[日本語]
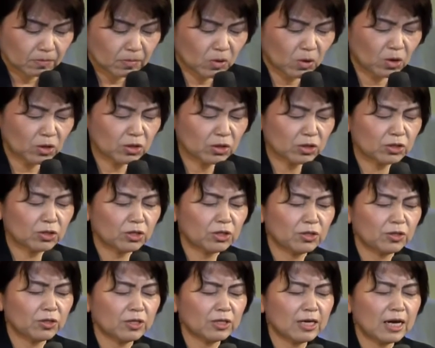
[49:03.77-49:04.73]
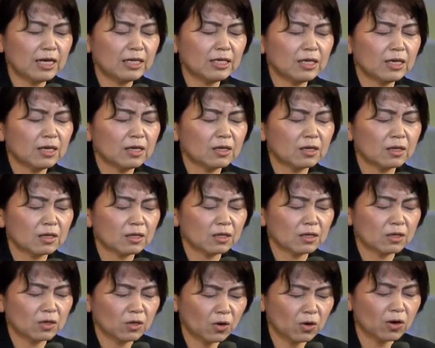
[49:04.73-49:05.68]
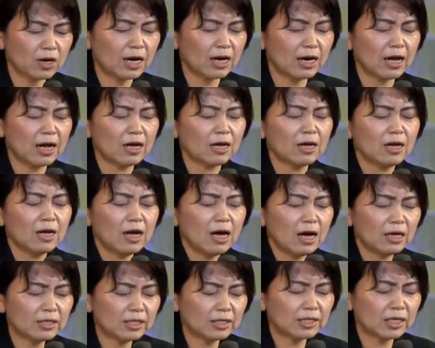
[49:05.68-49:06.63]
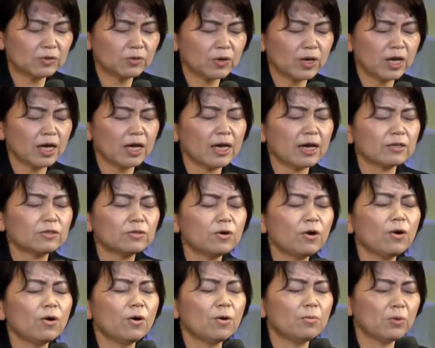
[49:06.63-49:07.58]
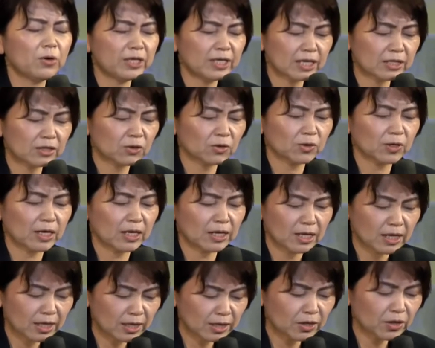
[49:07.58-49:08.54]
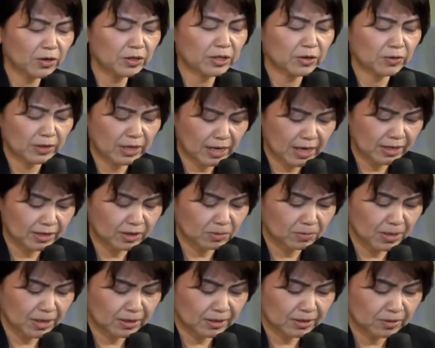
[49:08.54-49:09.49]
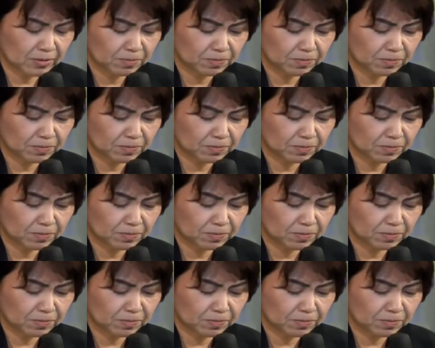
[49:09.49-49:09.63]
どうぞ一人一人が今日からあなたの契約を思い出すことができるようにお願いします。